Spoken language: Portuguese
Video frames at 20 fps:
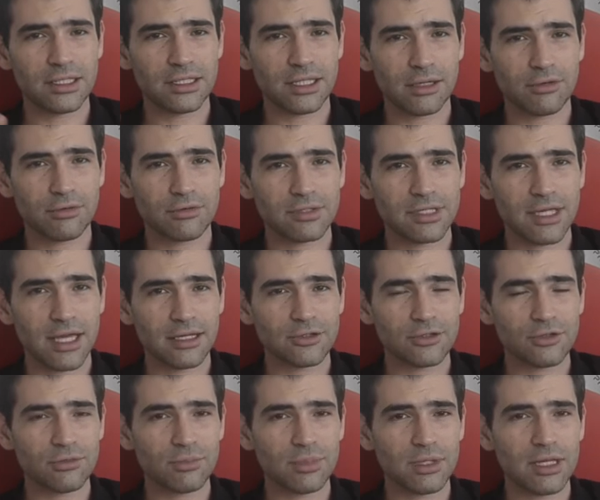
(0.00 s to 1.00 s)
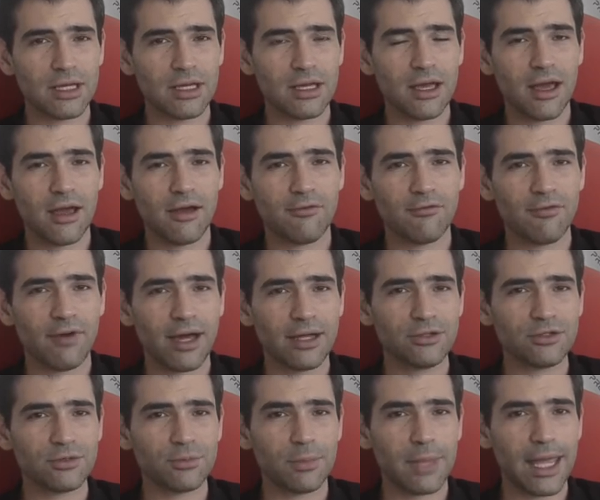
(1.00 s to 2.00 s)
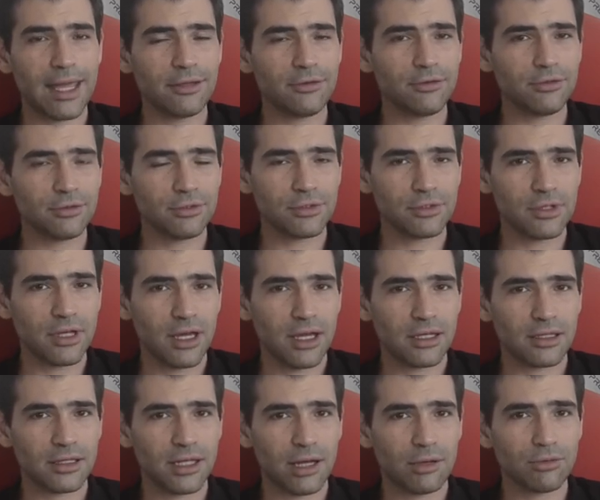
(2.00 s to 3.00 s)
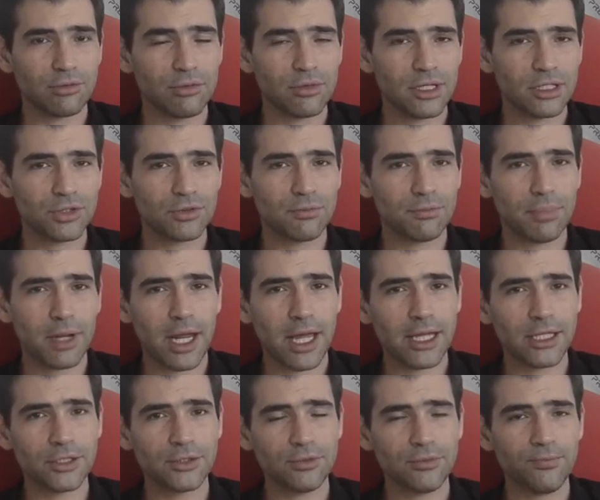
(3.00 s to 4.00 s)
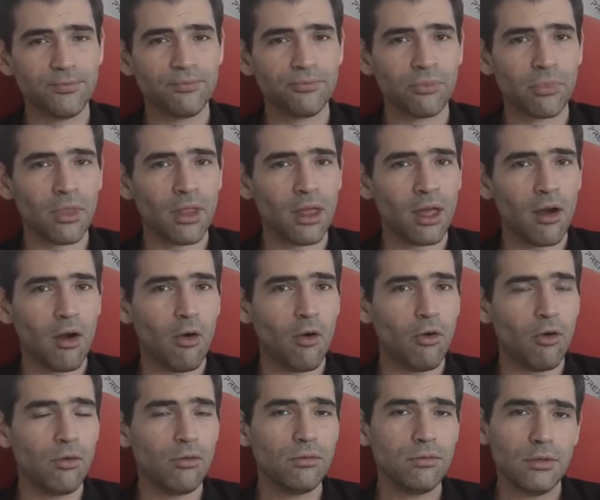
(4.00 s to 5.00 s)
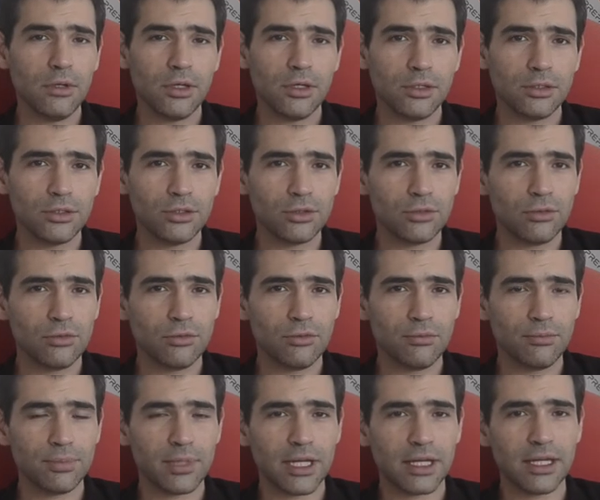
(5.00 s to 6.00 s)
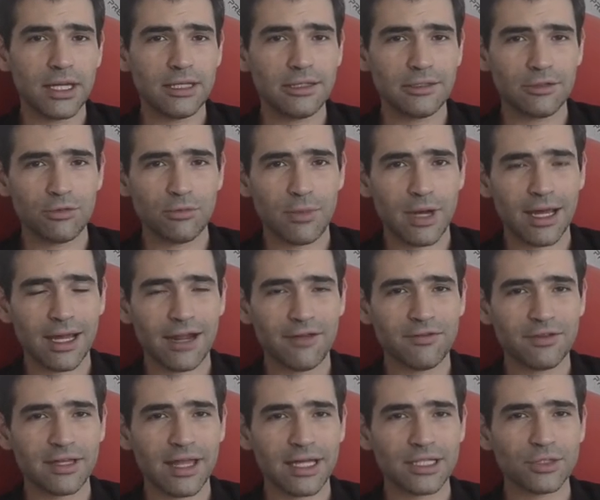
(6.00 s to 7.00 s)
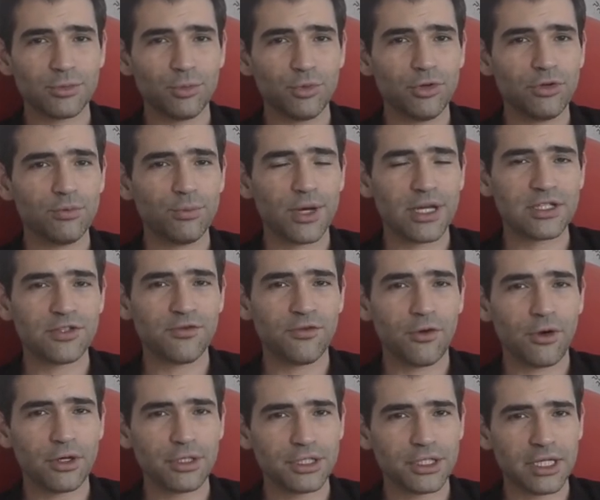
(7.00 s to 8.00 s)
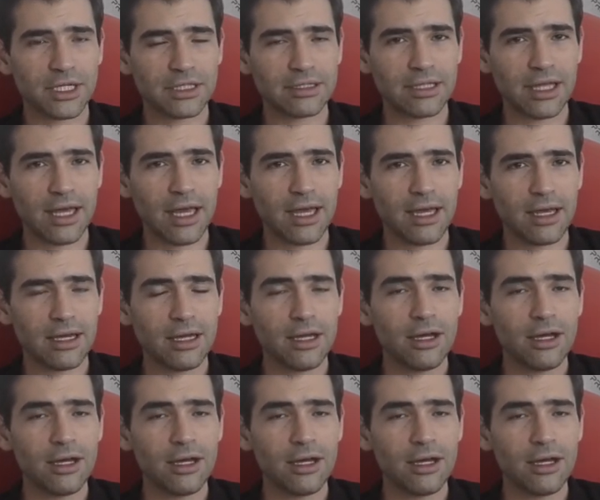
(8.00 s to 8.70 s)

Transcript: já consegue subir vários metros da altura de um prédio, ou de um planeta com uma gravidade muito mais forte que a Terra,